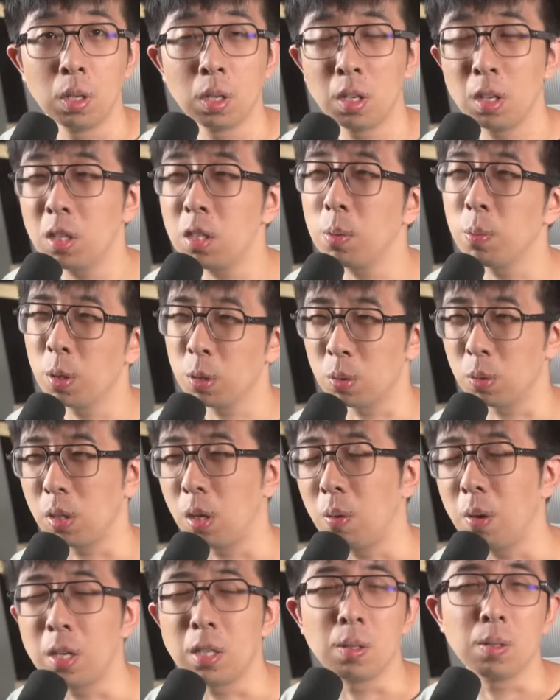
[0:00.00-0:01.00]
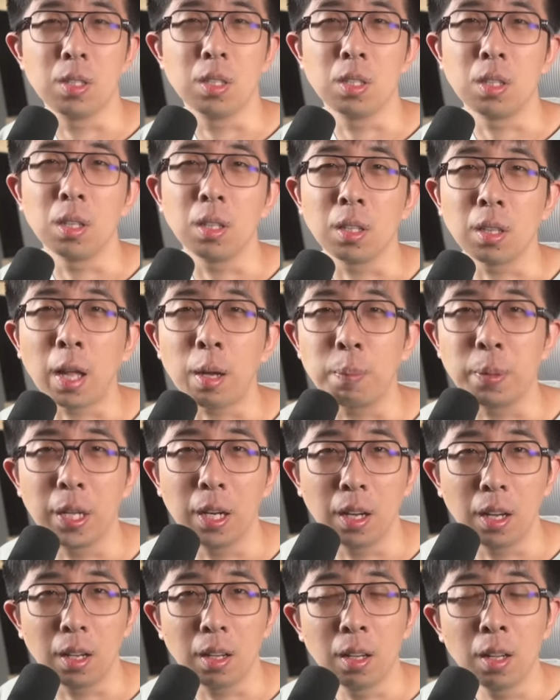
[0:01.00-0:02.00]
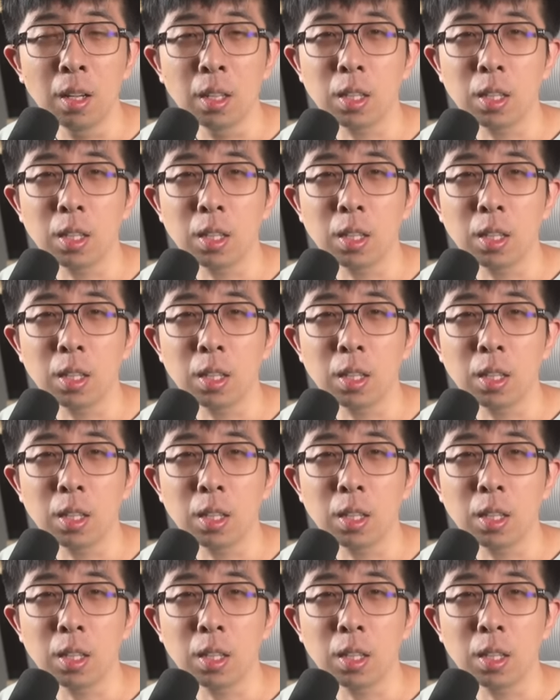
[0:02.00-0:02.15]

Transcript: 科技博主呢换手机真的太频了。